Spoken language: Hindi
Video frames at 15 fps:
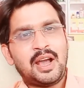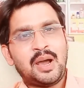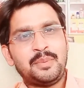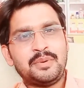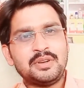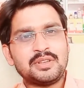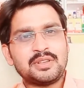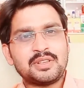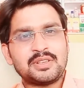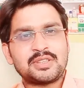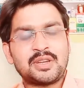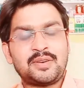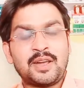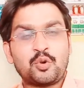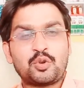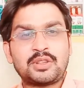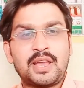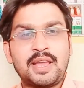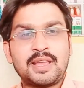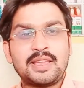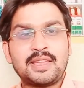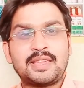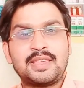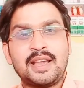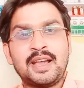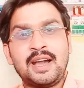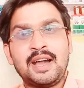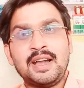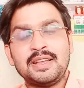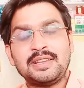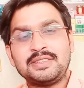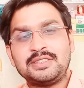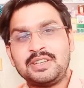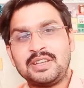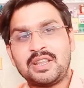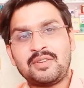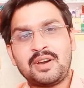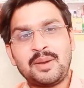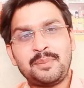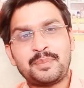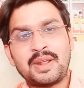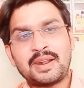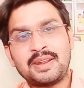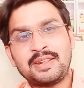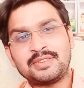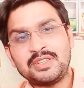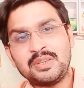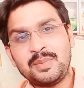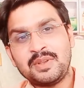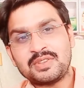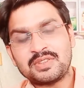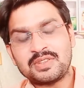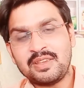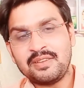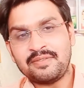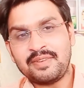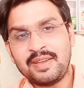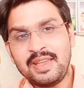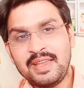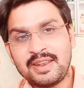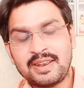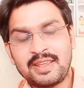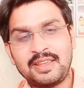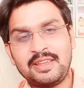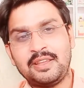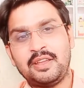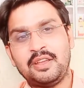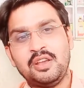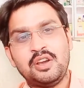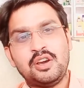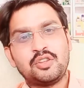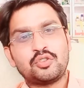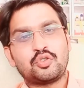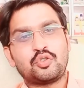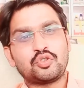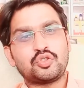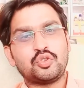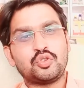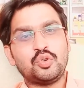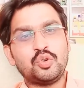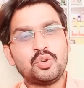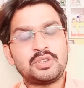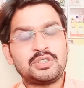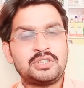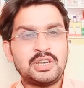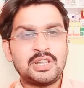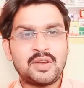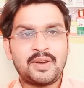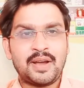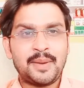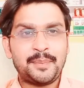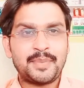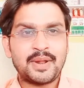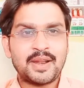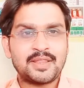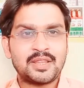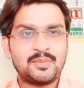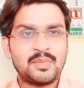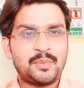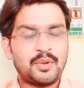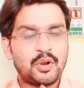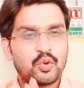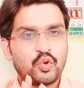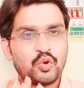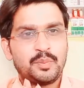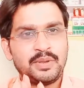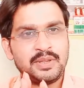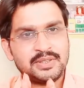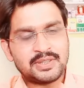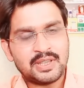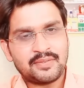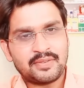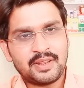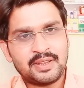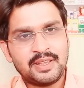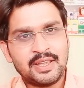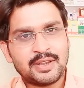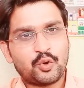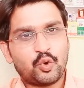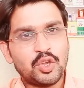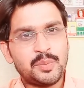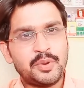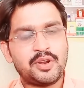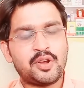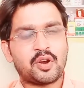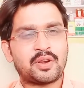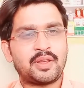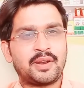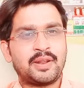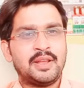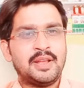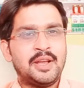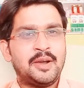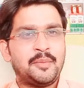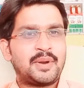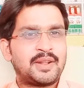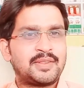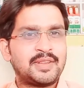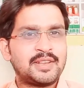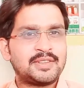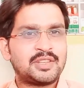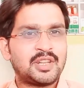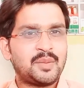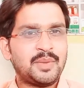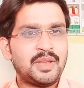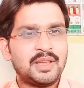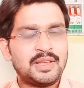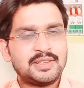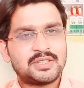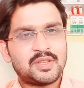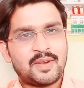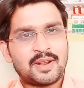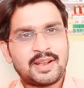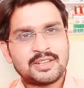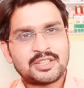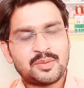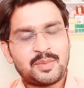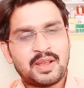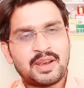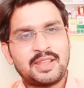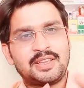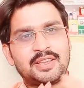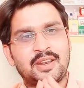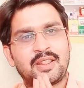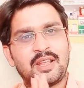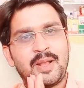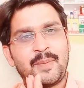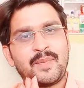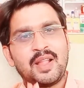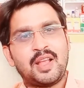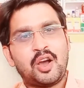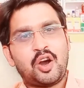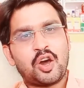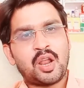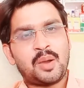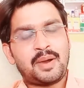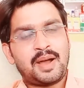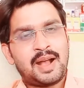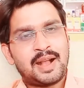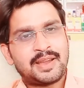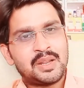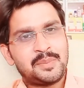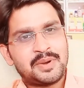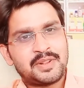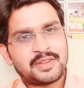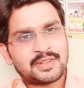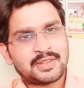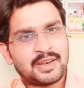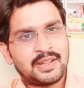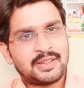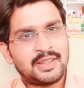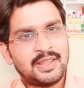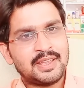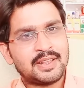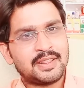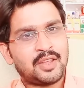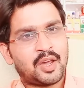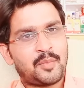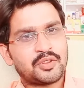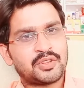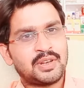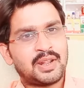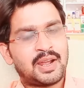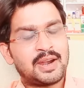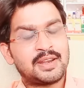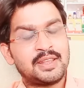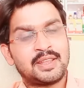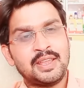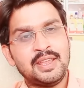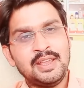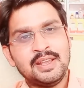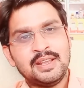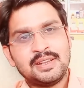अब सवाल उठता है कि क्या ये दवा प्रेगनेंसी में सेफ़ है या नहीं है तो दोस्तों ये दवा प्रेगनेंसी में बिल्कुल भी सेफ़ नहीं है कोई भी डॉक्टर प्रेगनेंसी की स्थिति में इस दवा का इस्तेमाल नहीं करता है और अब आखिरी में डिस्कस कर लेते हैं नॉर्मोसिन आर के